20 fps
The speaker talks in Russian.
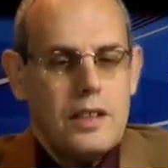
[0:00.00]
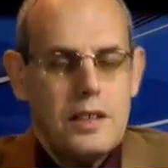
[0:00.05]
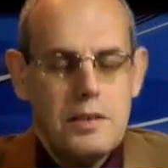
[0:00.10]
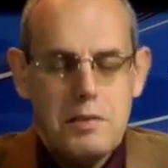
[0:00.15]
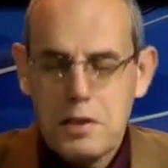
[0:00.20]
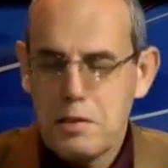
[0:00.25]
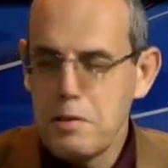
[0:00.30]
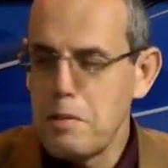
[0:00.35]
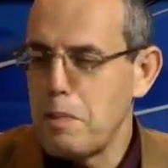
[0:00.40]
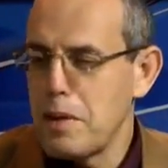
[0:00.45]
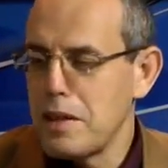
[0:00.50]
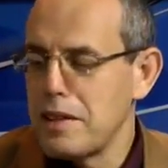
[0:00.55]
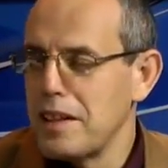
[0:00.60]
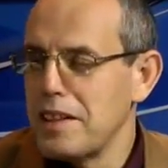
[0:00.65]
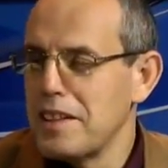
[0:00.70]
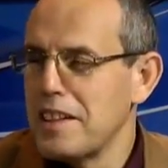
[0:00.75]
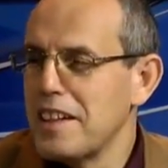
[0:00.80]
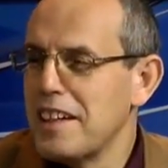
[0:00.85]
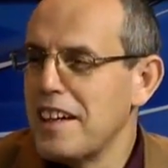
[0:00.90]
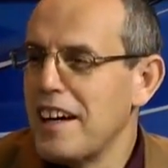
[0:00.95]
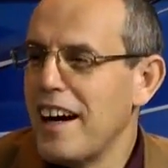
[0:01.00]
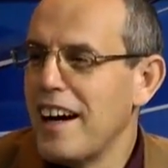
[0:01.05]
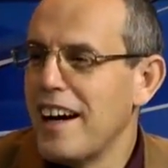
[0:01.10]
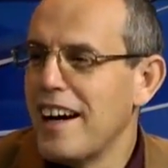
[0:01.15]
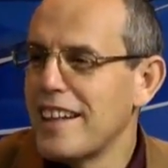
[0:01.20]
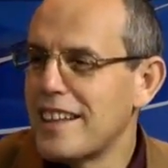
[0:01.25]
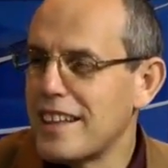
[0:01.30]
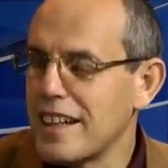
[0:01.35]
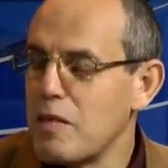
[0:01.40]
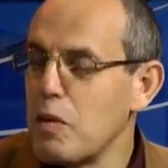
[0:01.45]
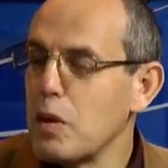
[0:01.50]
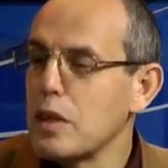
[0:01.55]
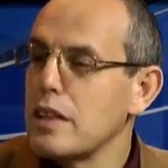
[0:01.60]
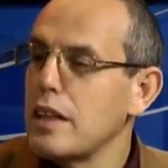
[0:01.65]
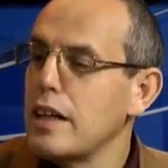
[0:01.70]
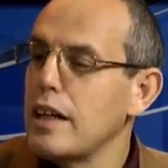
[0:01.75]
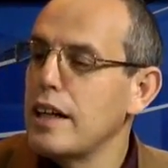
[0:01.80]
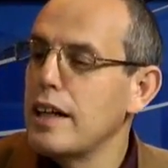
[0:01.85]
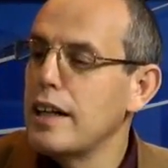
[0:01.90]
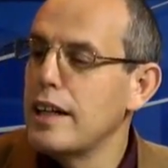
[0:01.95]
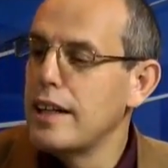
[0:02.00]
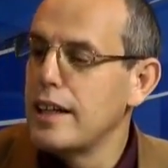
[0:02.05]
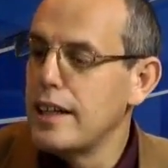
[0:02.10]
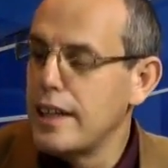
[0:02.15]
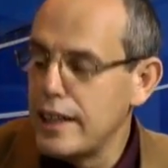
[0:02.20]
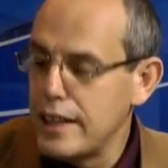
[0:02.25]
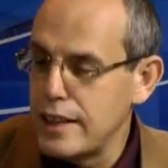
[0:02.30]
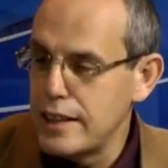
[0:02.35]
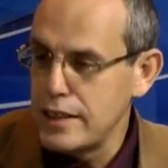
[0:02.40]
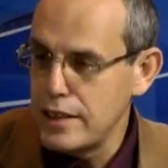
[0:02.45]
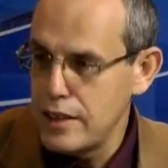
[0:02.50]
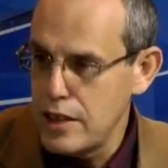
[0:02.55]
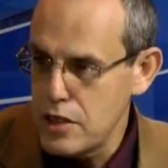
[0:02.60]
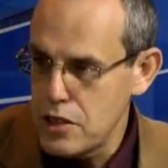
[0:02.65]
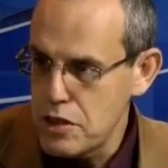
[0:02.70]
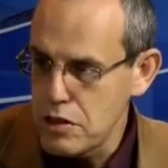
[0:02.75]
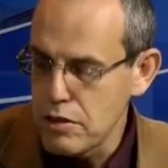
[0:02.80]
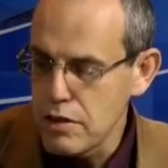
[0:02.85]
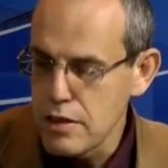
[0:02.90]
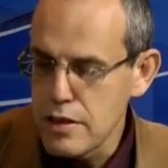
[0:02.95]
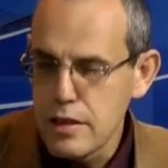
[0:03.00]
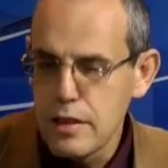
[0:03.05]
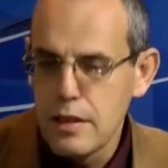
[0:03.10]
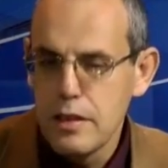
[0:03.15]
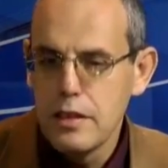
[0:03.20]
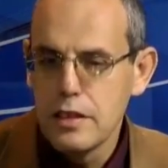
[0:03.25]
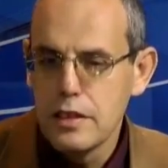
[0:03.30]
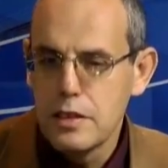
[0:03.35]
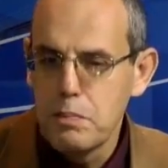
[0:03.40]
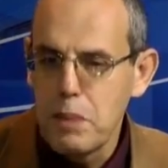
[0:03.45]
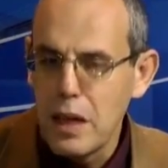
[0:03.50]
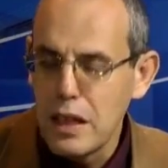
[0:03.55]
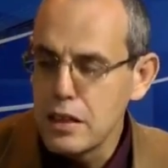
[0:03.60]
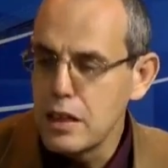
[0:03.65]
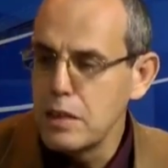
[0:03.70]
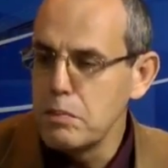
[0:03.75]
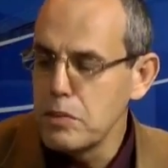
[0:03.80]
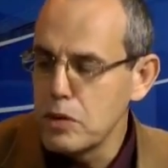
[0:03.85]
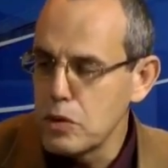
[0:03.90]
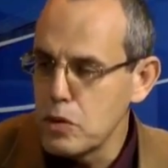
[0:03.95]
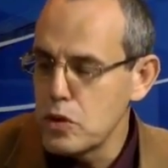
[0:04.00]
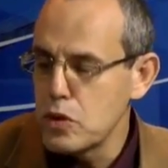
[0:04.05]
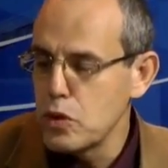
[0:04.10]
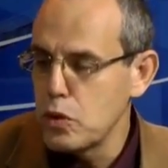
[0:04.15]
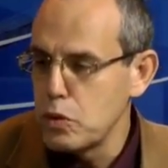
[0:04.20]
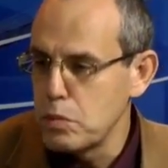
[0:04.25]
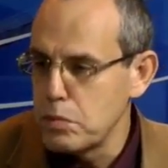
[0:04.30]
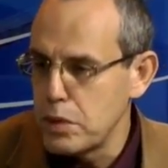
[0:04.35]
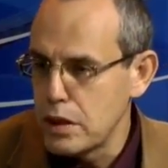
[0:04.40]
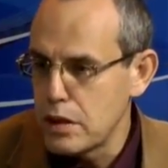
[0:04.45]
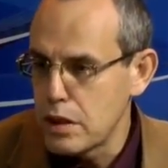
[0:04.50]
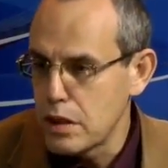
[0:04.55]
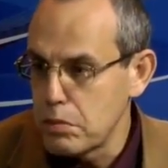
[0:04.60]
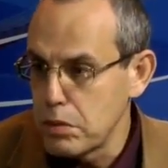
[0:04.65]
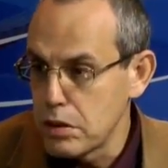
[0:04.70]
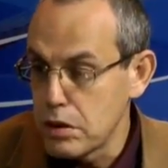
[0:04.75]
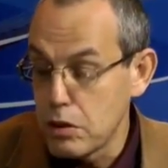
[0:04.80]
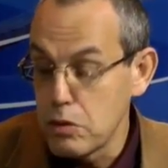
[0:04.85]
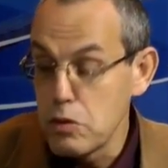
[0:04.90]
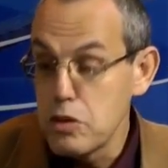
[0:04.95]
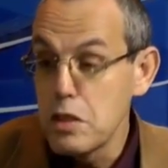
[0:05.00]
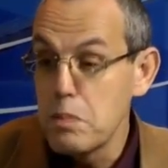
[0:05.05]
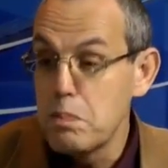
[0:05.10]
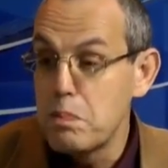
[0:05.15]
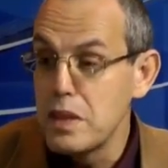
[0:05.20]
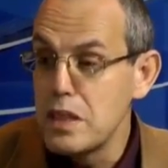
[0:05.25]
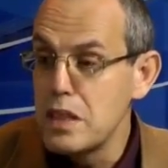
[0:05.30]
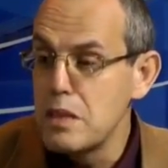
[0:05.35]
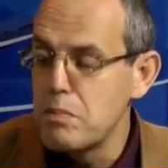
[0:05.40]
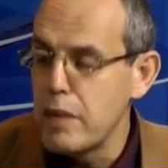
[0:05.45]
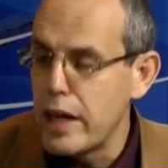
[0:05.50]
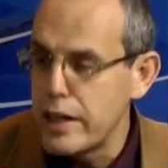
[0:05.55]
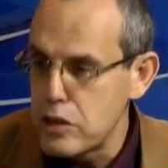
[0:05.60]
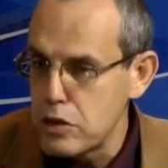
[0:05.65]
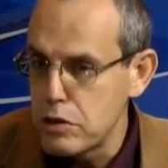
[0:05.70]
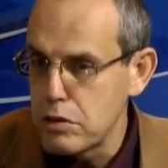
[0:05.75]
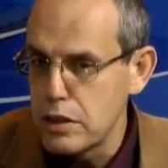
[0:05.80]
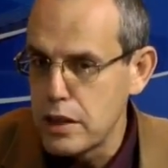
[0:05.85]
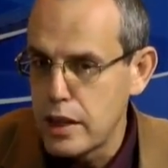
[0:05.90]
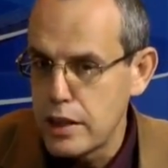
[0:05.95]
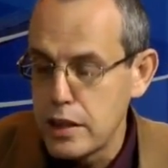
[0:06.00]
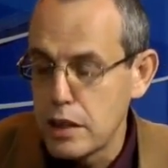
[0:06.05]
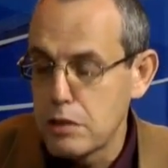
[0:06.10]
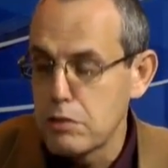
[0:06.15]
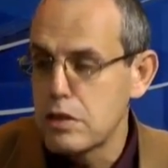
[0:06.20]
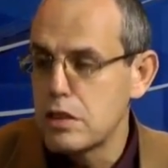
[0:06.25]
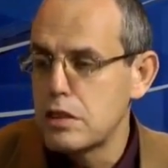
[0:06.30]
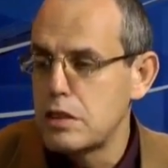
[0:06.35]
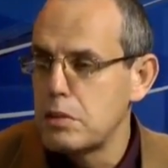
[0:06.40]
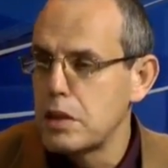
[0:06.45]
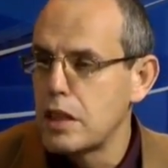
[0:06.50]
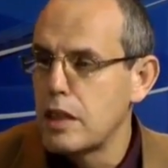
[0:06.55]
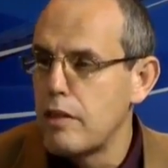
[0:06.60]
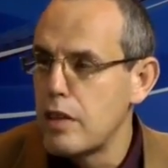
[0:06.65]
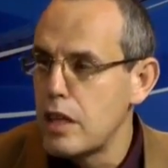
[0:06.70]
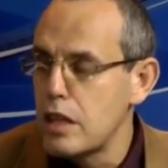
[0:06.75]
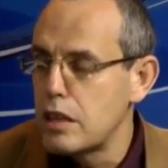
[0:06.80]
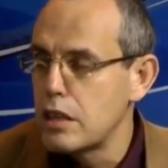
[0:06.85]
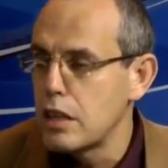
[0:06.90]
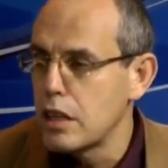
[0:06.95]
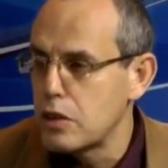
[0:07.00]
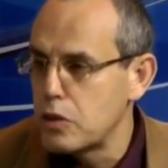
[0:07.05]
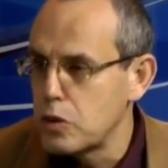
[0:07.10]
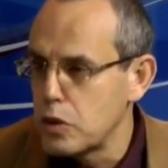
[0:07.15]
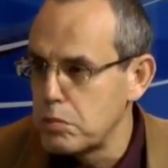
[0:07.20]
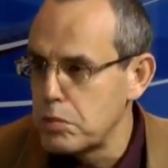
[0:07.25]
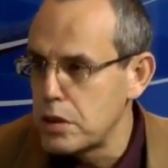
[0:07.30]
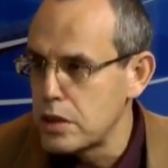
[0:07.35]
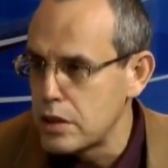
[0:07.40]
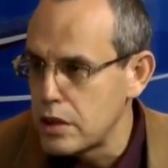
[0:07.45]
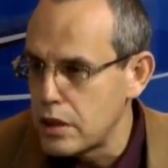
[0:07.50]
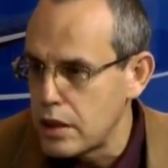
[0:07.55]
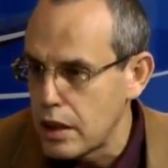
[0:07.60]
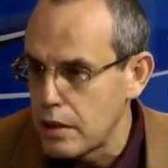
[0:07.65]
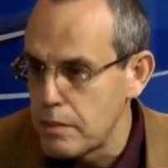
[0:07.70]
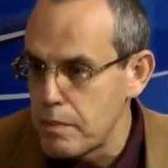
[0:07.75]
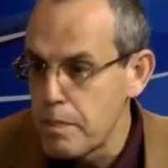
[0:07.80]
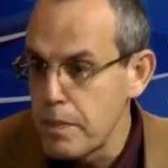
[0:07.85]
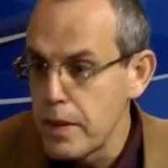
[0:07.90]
Свежего предания. Так, э, так вот, э, еще раз. С банком нужно уметь работать. Нужно понимать, что они хотят, нужно с ними говорить на одном языке.